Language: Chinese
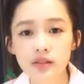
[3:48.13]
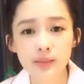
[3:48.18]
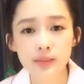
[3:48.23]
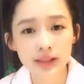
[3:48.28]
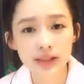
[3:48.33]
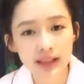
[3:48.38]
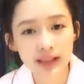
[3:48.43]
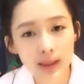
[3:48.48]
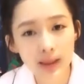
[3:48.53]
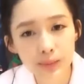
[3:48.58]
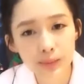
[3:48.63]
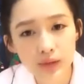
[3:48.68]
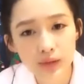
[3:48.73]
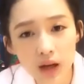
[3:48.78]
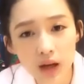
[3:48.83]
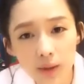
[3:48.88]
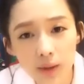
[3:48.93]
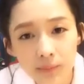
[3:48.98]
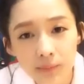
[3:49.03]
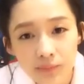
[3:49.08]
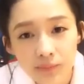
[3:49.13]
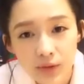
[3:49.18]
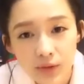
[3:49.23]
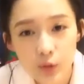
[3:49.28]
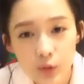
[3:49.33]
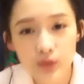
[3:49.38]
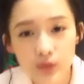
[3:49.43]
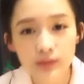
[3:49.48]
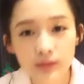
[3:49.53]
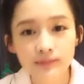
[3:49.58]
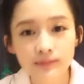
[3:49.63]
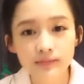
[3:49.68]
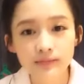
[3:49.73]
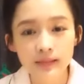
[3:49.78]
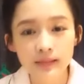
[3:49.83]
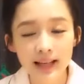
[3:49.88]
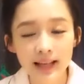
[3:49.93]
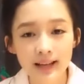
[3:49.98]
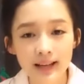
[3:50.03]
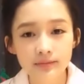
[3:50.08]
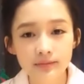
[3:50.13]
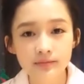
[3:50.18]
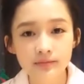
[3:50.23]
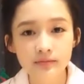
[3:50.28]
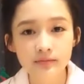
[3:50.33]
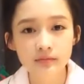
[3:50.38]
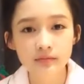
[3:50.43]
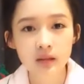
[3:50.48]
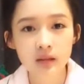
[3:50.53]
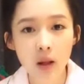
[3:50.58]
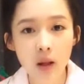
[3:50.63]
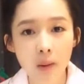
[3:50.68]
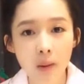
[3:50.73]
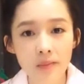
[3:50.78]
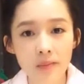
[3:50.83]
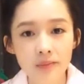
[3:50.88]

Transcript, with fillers: 这边看不到，就是卡住了。